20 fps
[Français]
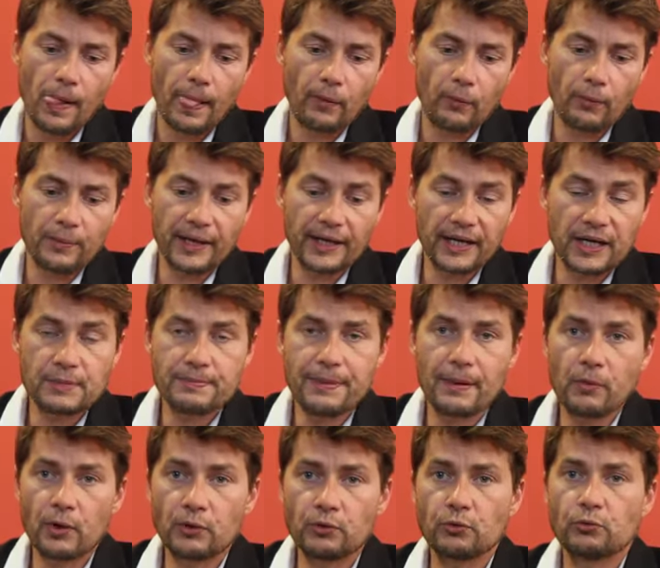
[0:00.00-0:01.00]
on n'agrège
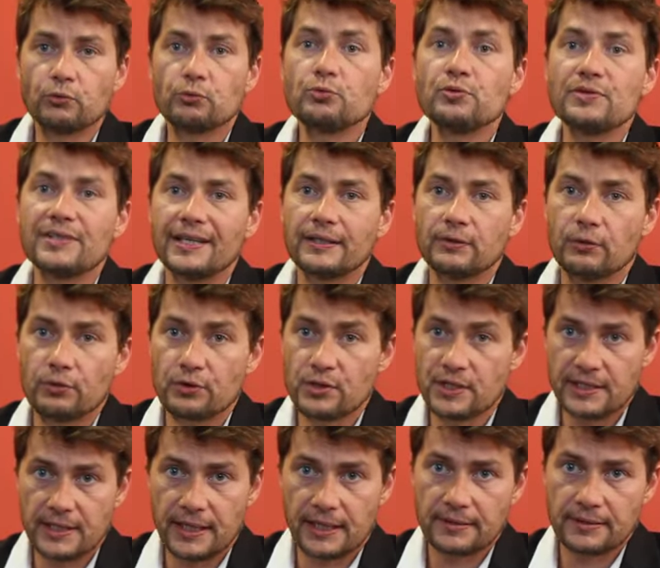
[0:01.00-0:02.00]
pas moins de 12
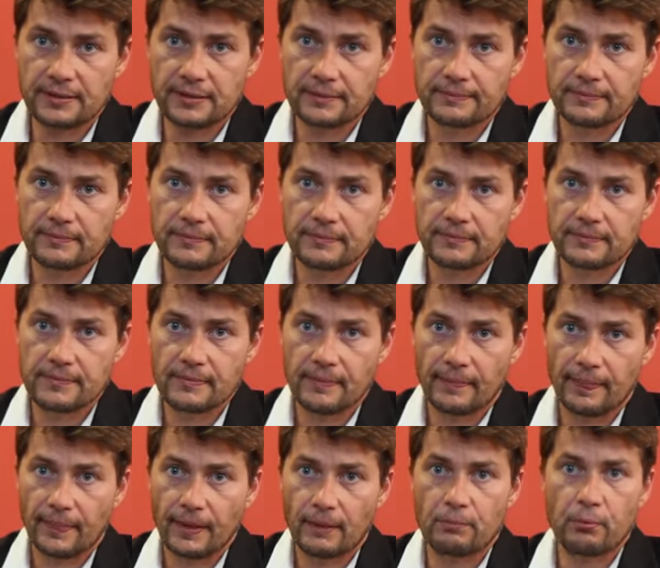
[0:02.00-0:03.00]
technologies tierces
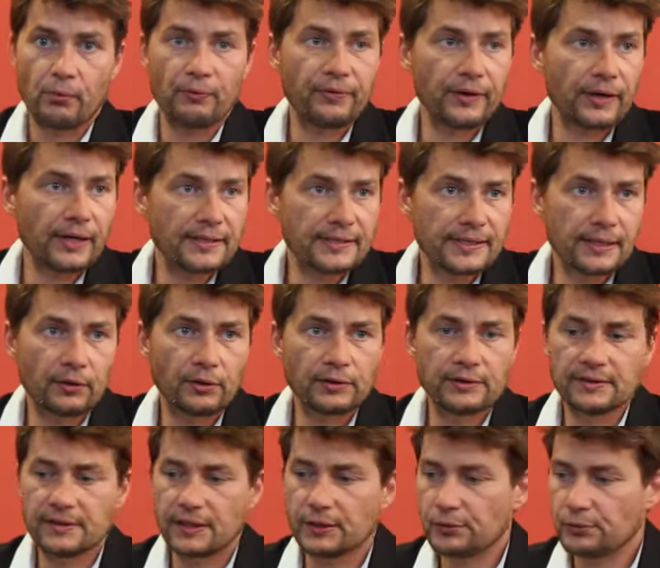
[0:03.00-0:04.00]
pour faire la
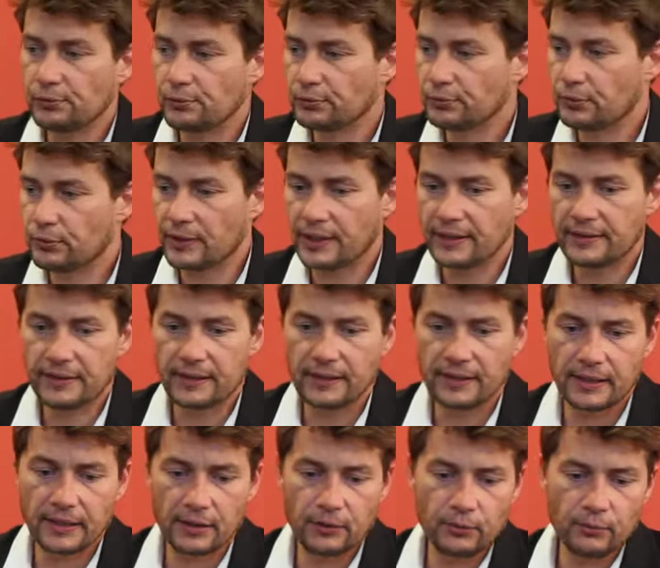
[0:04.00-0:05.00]
synchronisation entre la
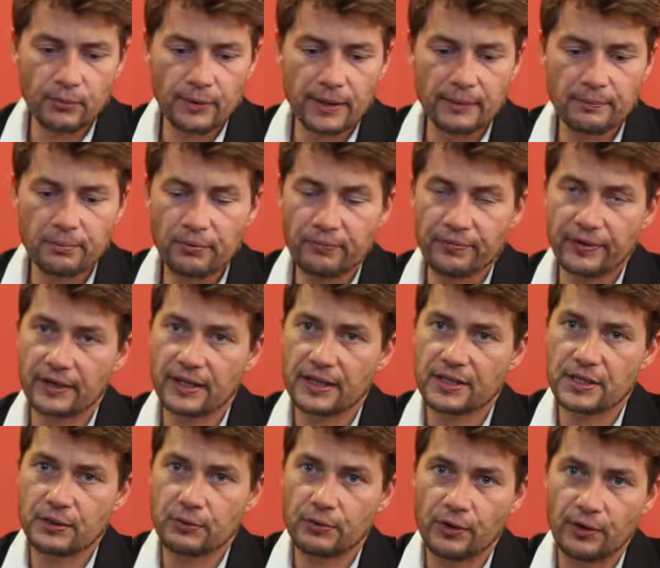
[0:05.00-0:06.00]
télé et le web, pour faire de
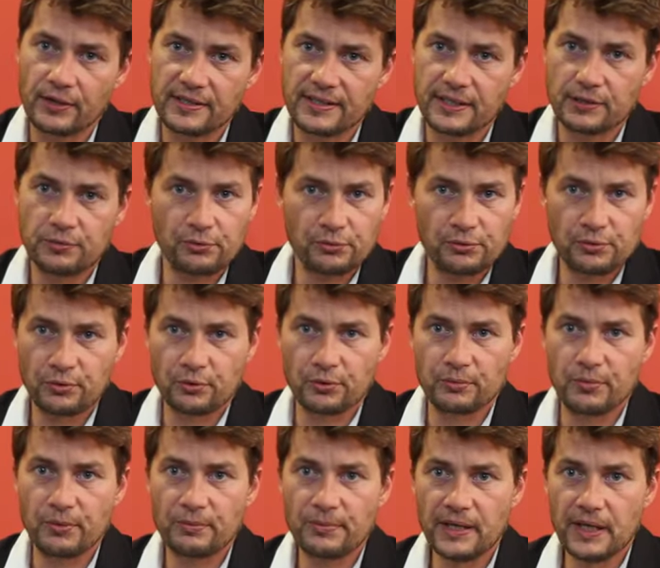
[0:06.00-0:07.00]
la géolocalisation sur
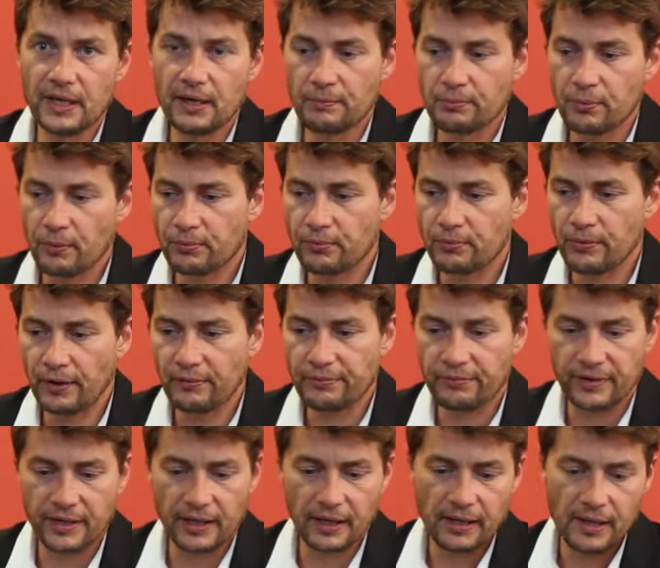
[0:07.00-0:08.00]
le mobile, pour pouvoir
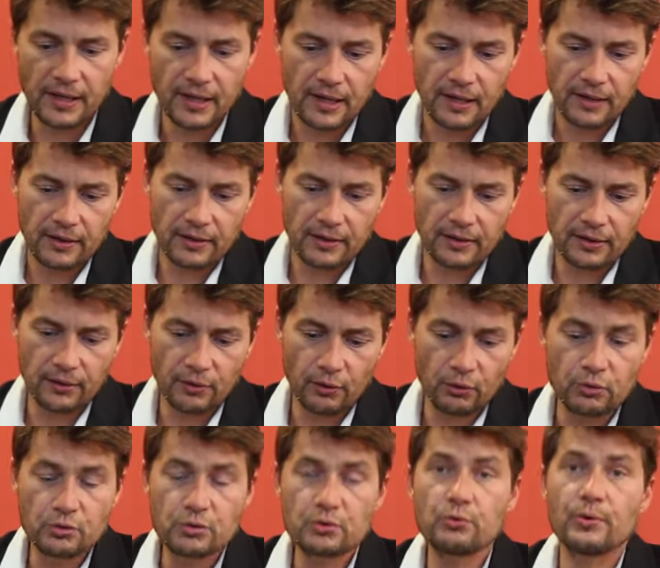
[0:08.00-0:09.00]
faire euh,
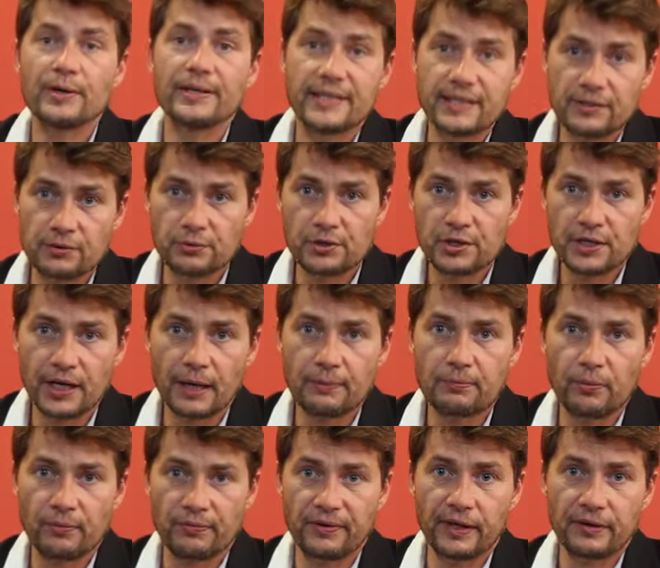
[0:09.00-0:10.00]
rejouer des enchères
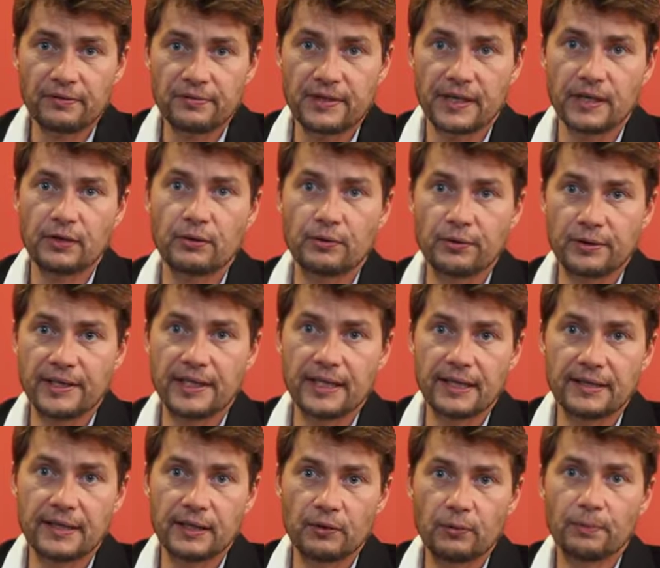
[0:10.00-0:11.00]
pour vérifier que le
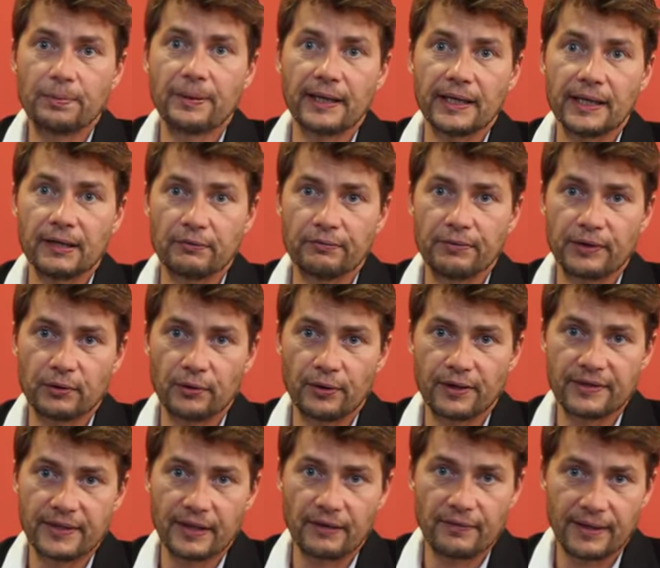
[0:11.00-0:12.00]
yield et le prix en fait de
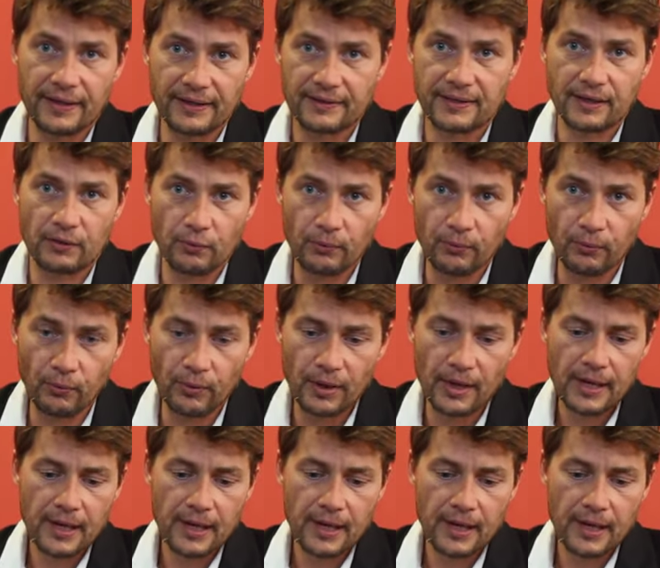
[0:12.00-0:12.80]
réserve a été le bon.